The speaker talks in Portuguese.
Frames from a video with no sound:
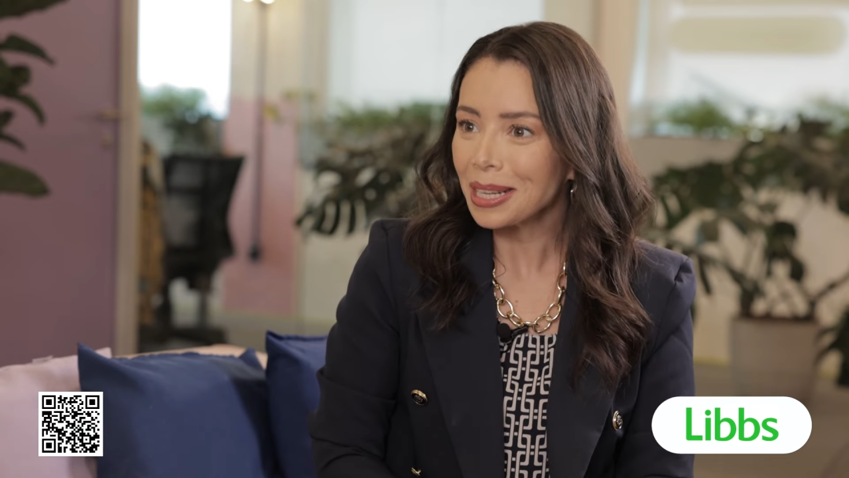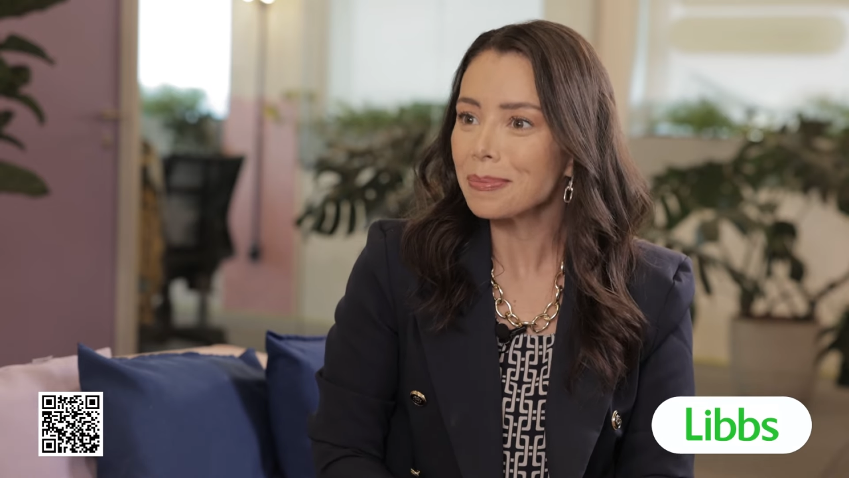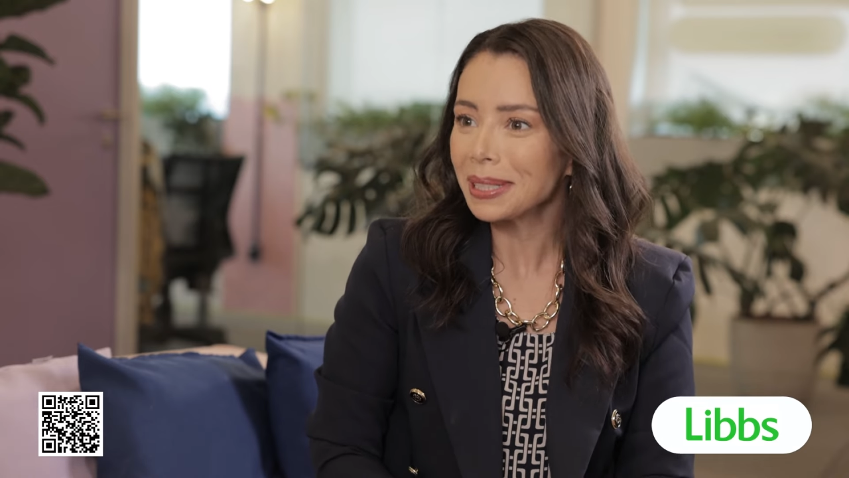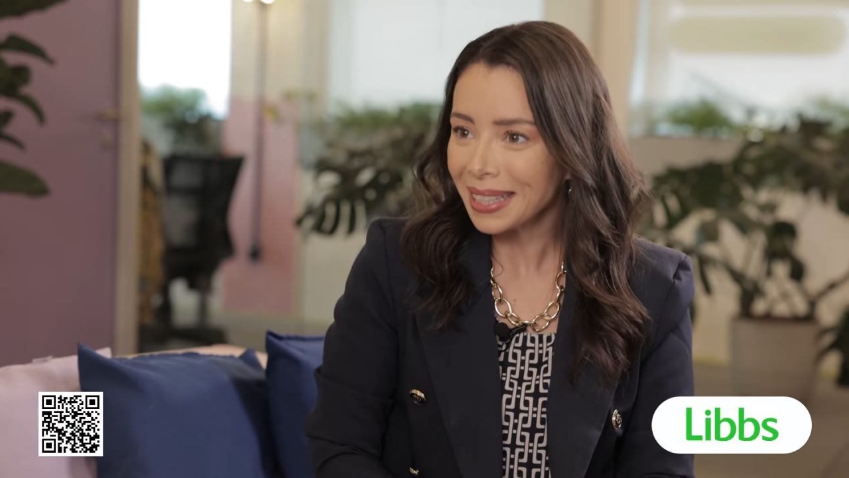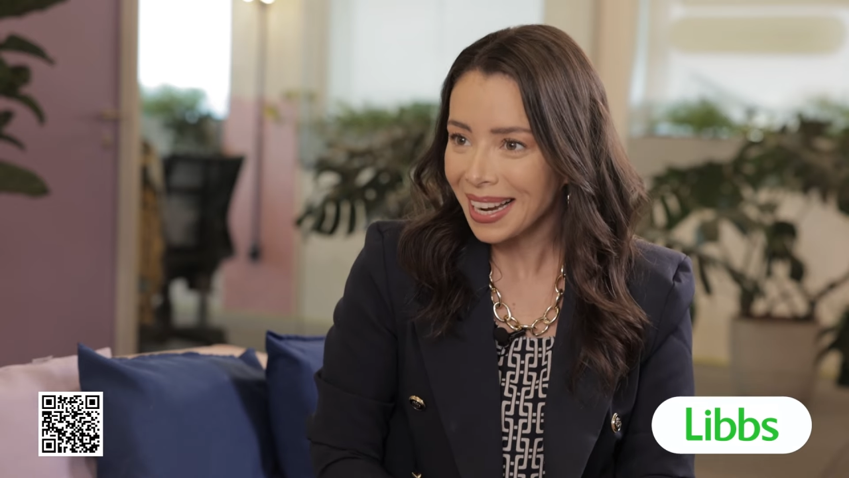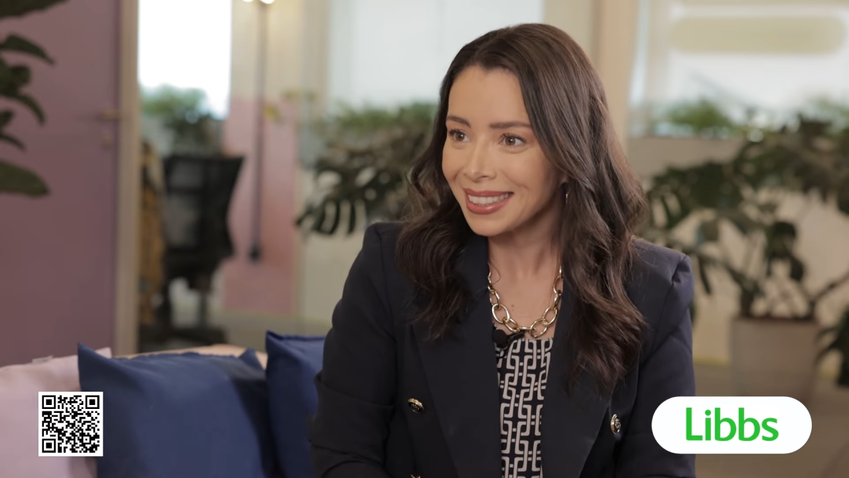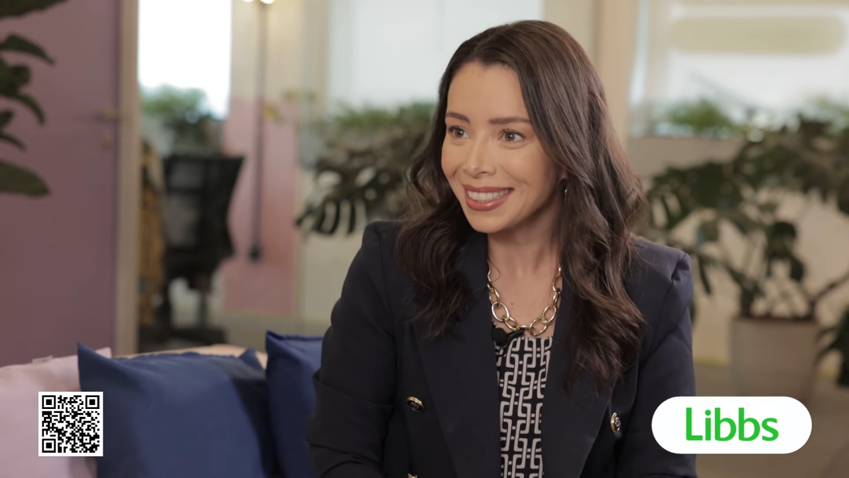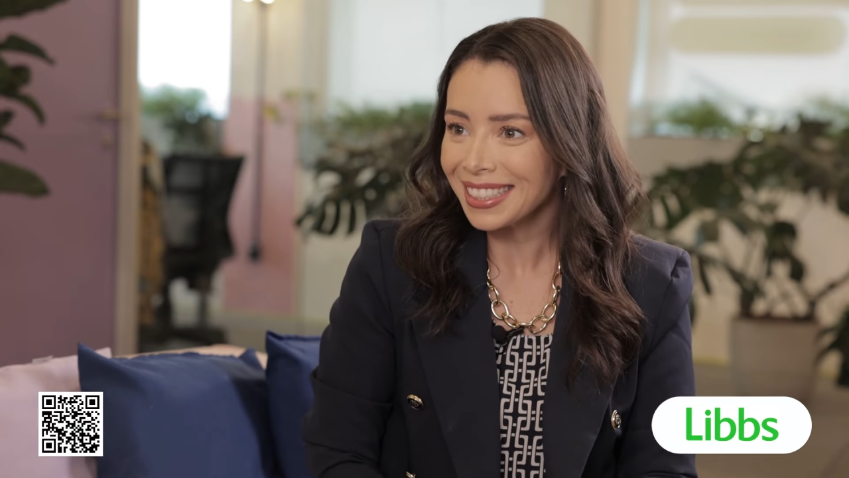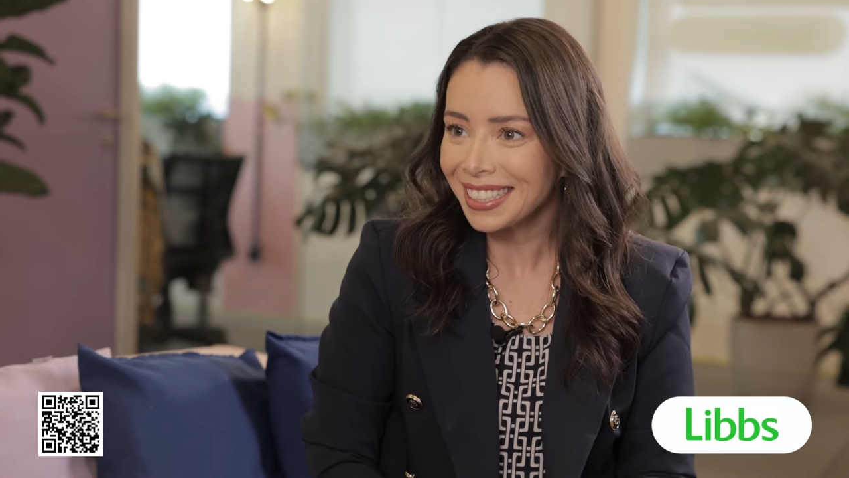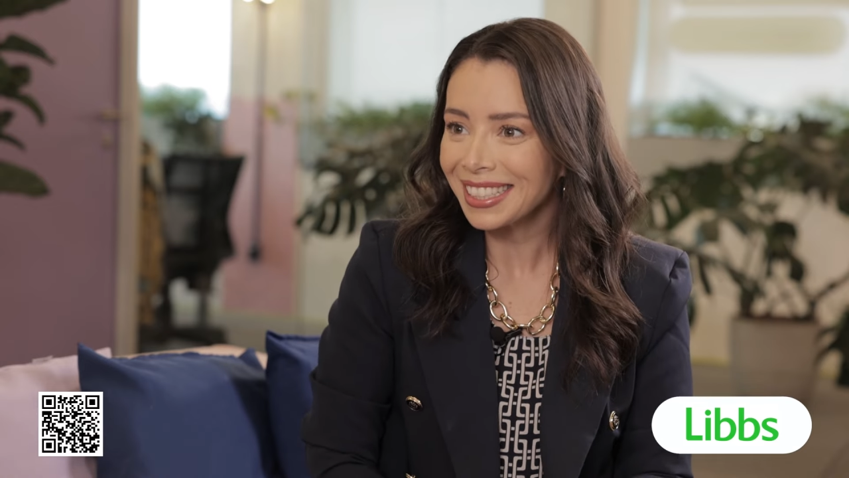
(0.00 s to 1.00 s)
na
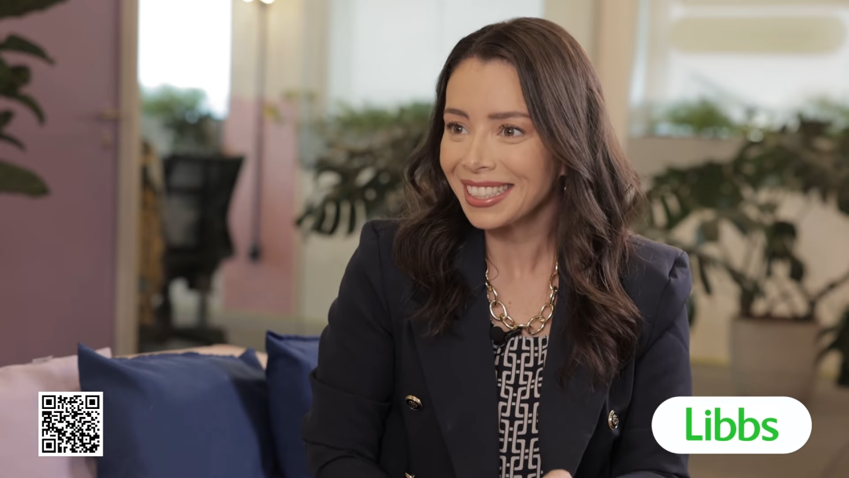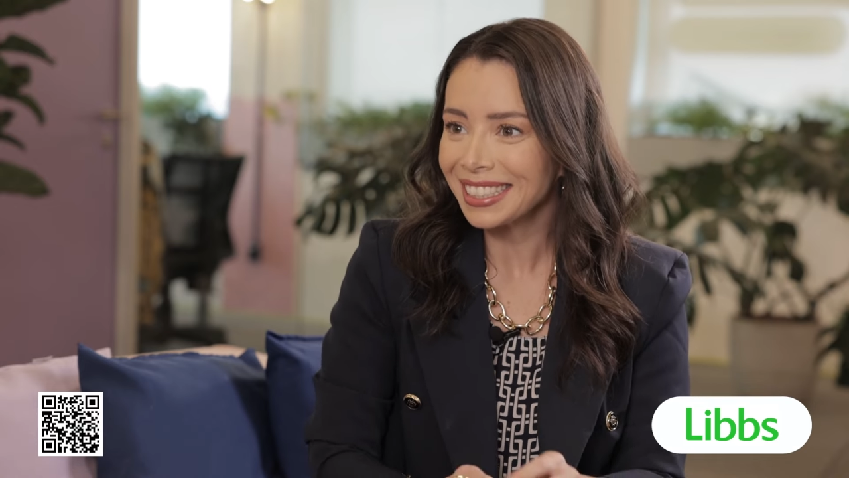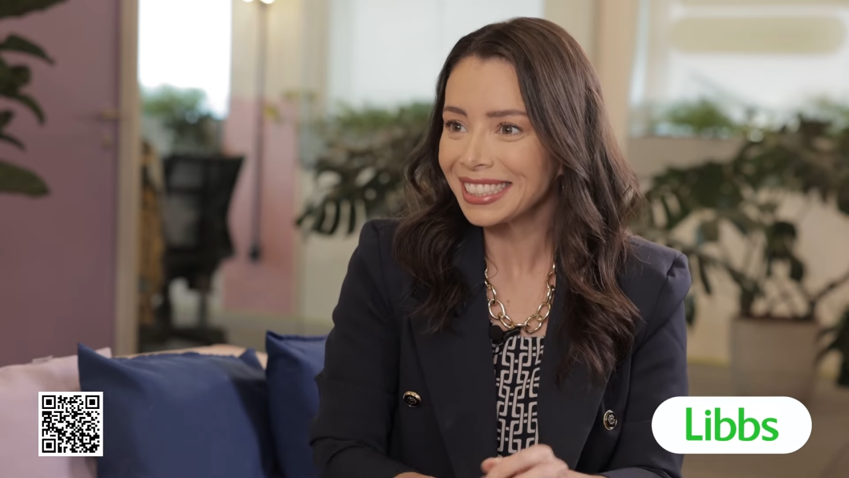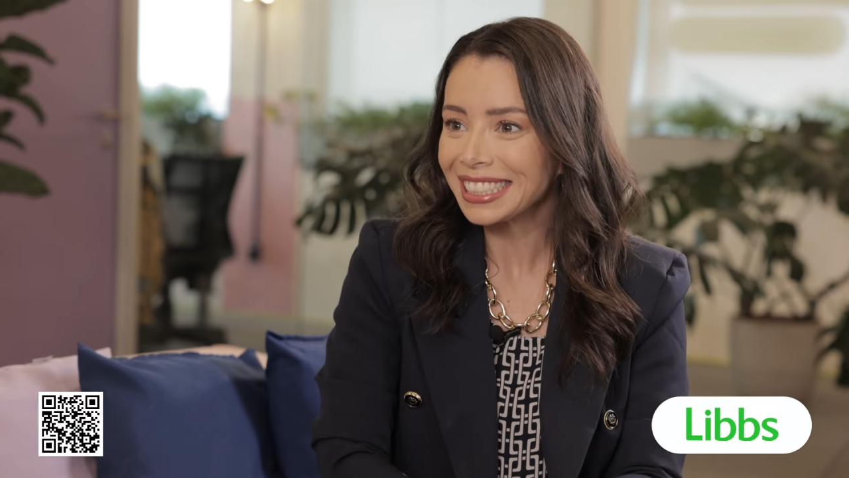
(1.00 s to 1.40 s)
bancada da,